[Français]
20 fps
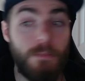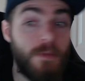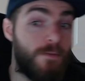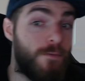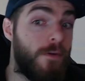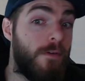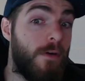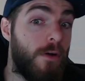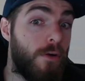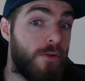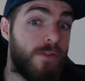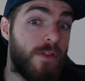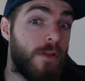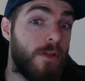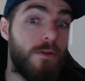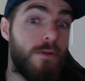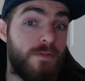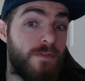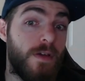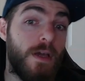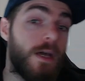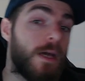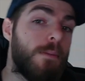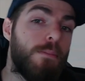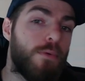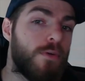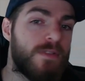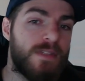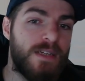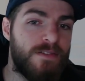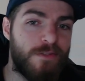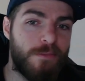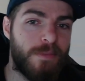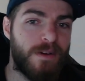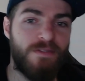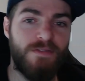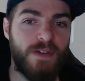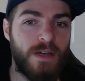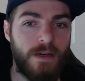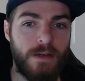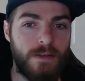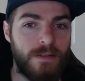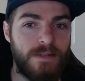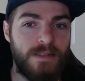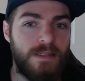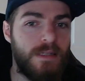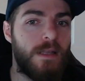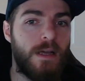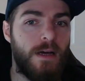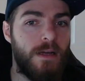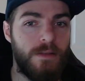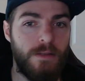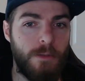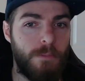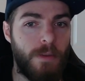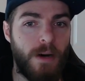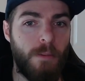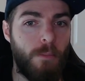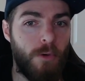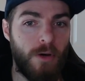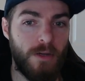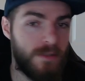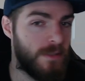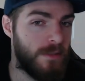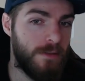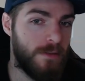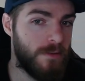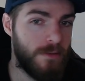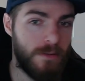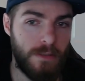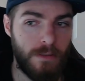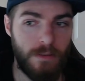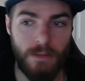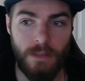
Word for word: Mais il faut avoir le temps de le faire. Et pour ça, il faut pas faire 6 trades par mois. Sinon, tu